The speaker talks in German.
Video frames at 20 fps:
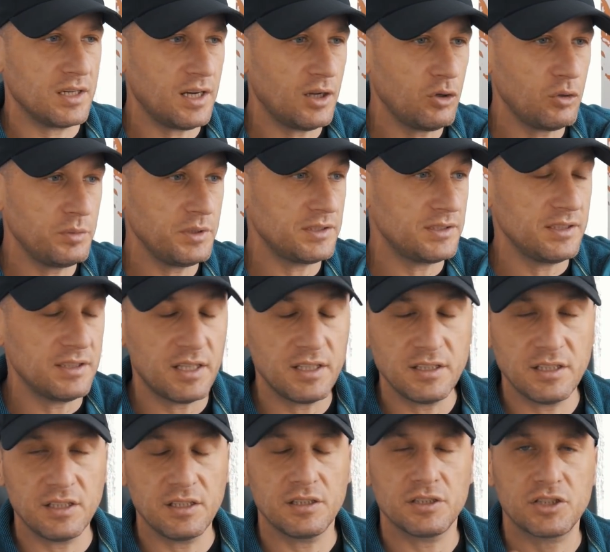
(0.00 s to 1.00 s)
egal ob jetzt in
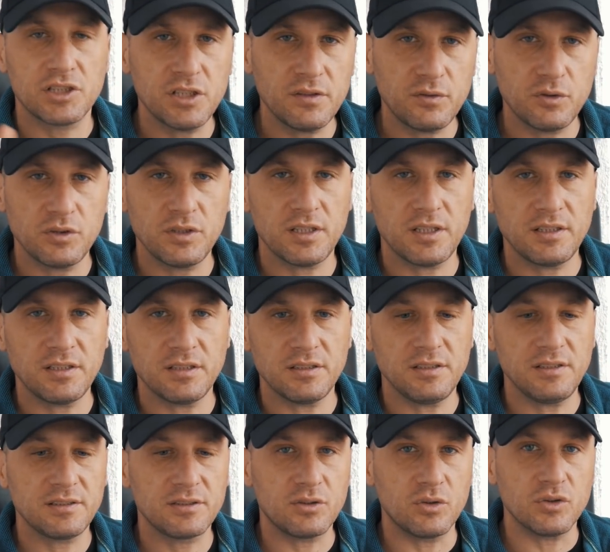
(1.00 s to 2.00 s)
einem Geschäft oder in einer
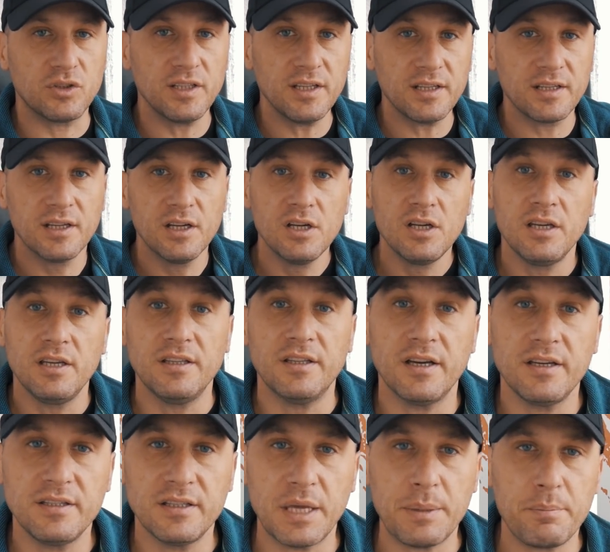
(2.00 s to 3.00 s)
Diskothek, in
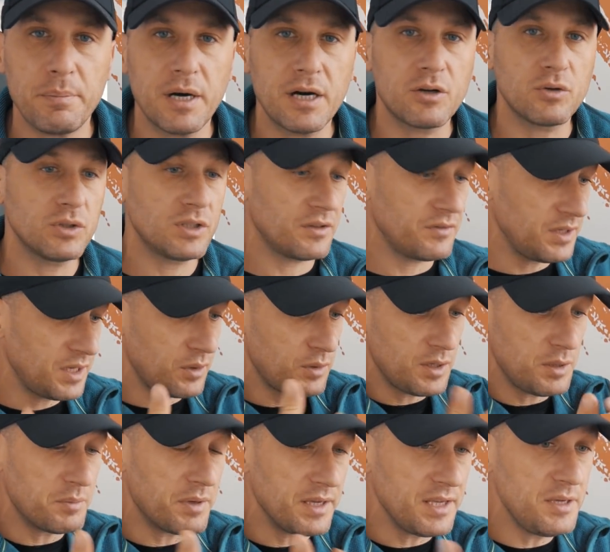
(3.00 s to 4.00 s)
einem Bar oder wie auch
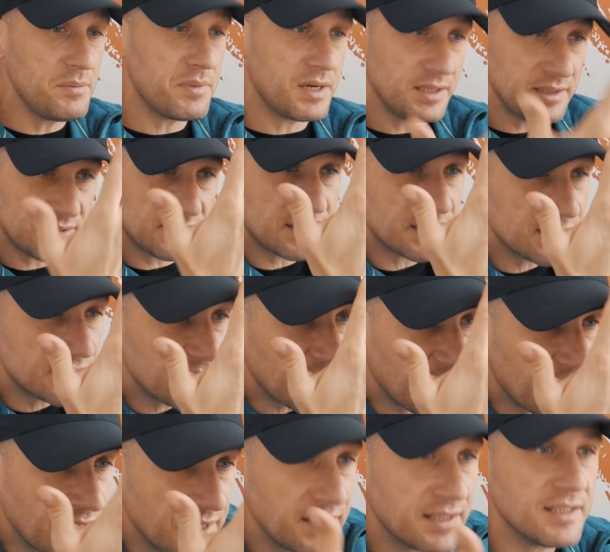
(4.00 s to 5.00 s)
immer, immer ist, dass
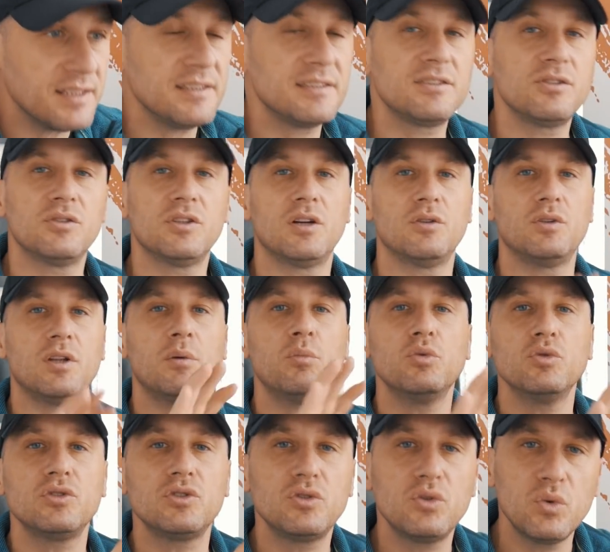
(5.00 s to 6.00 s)
der eine ist und da
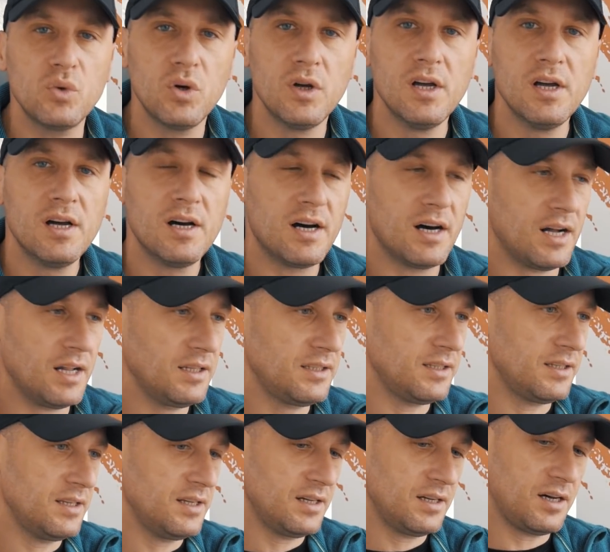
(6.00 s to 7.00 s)
musst du
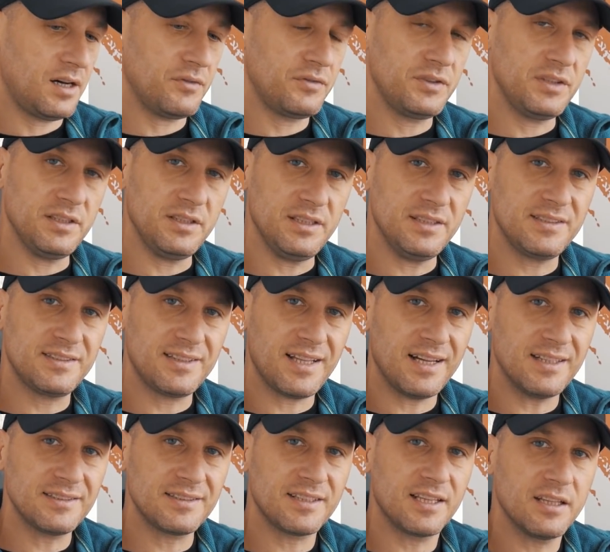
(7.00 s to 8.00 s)
halt auf die
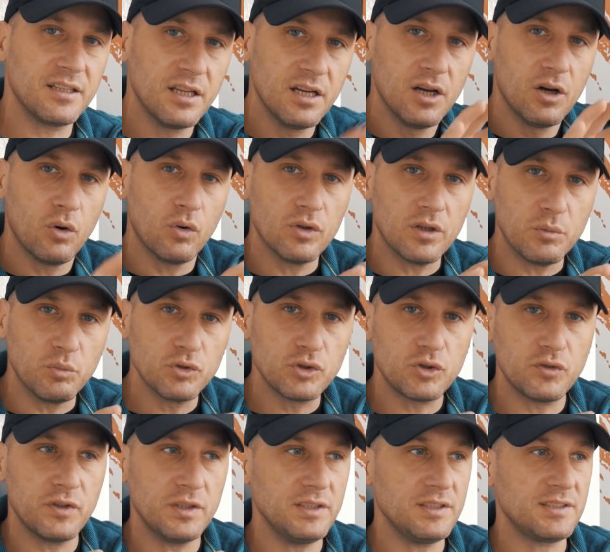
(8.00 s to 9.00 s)
Distanz gehen oder
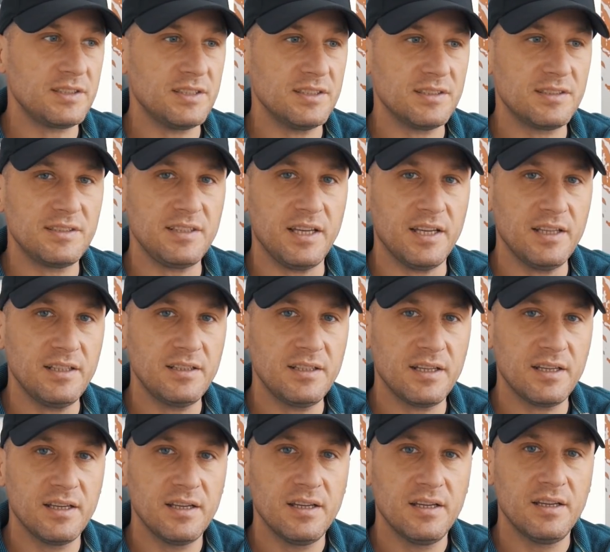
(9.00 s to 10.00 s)
musst du wenigstens die
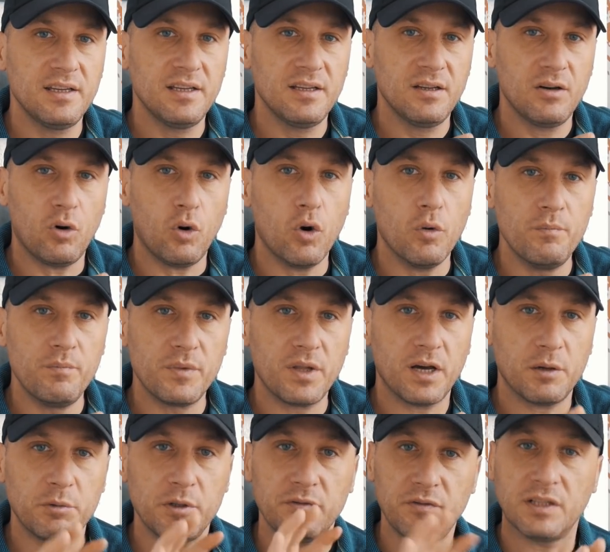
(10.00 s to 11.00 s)
Hände oben
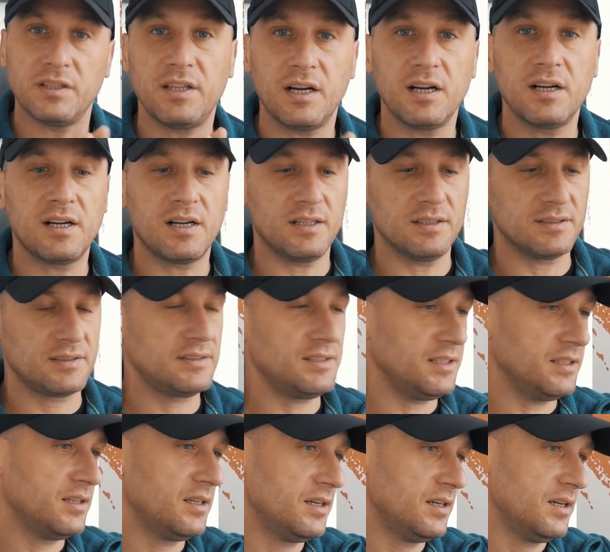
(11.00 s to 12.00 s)
haben, weil dann kannst du
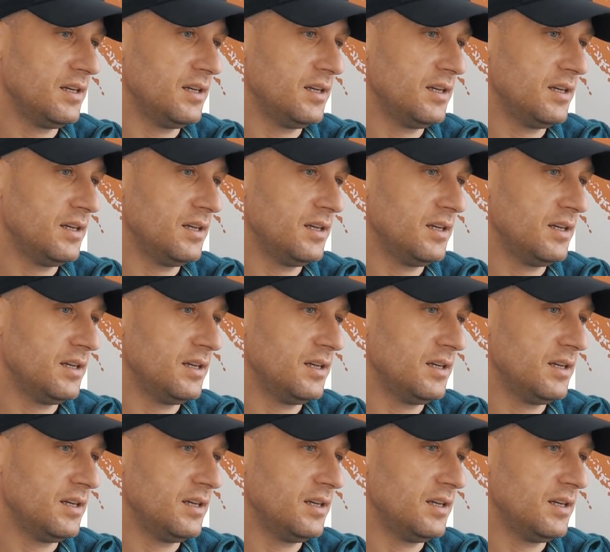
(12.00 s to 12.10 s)
ihn